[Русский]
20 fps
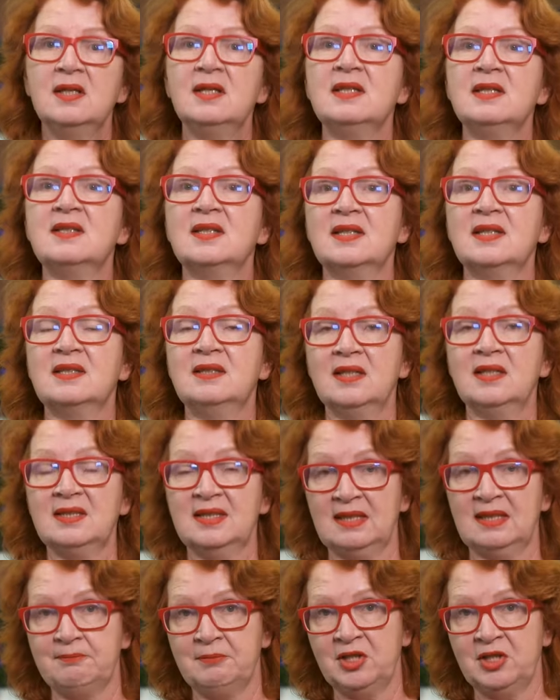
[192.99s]
и
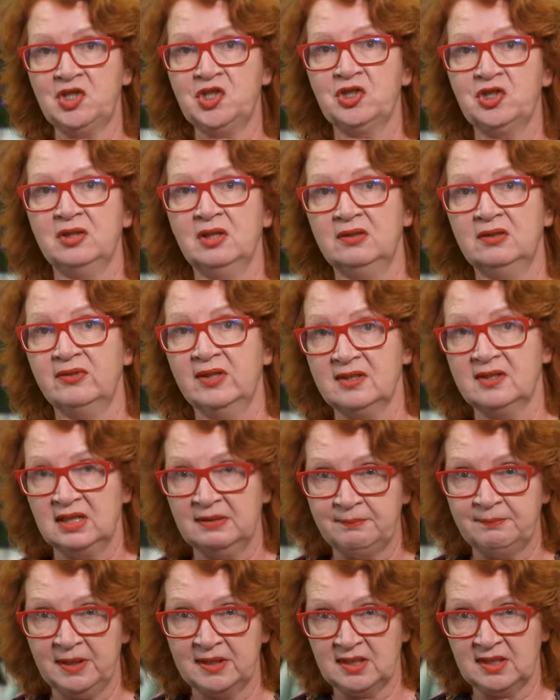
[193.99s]
создаст обещанные
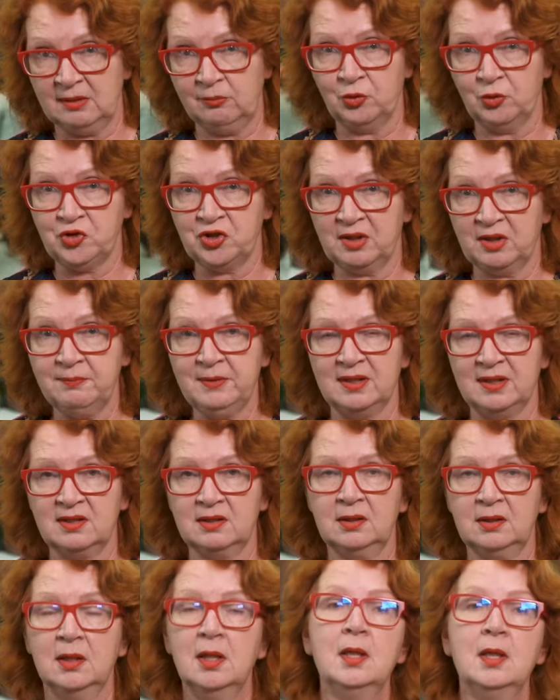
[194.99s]
25 рабочих мест.
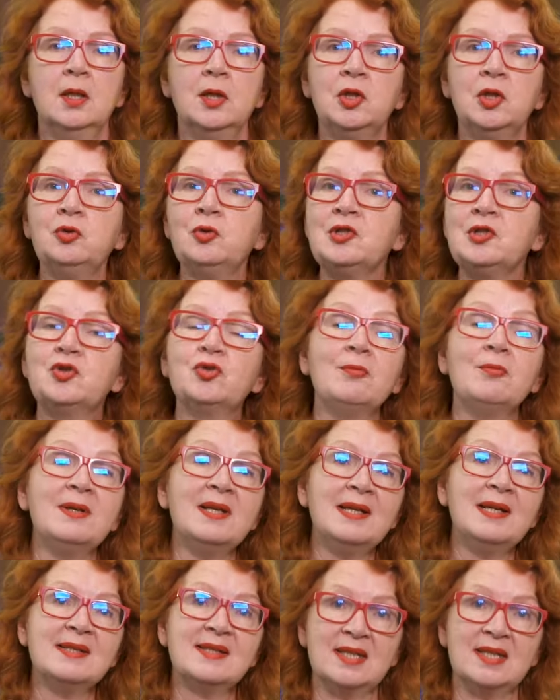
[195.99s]
Но
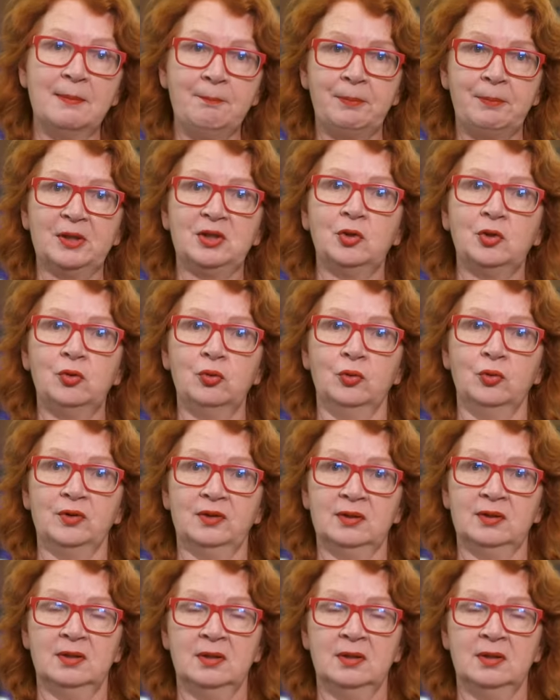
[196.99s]
изумляет сам подход.